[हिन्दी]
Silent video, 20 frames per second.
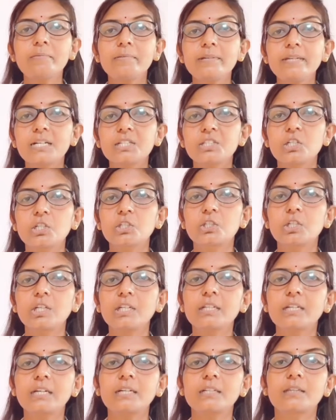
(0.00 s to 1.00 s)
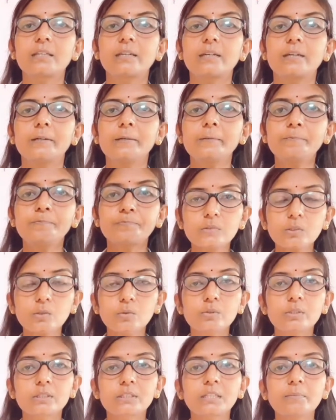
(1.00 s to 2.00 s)
भी एग्जर्शन करते हैं
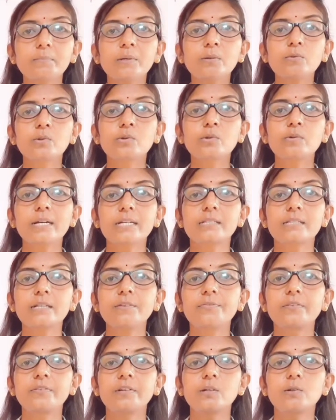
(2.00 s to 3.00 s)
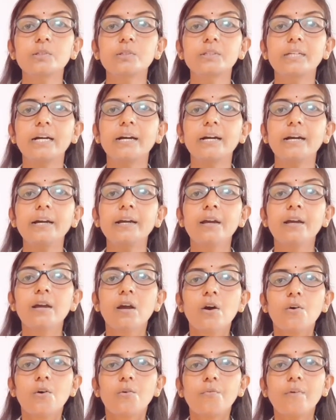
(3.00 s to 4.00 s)
उस समय उनको ऐसा फील होता है
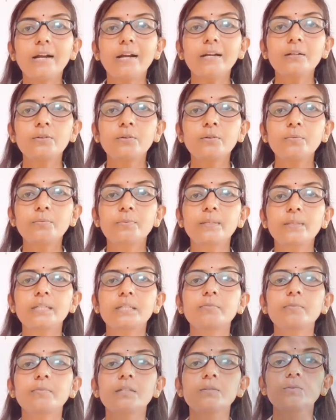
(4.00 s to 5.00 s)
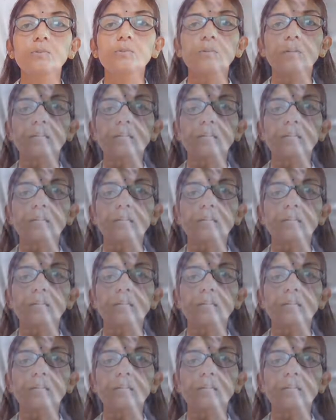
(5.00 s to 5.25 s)
वांट टू ब्रीथ मैंने उनको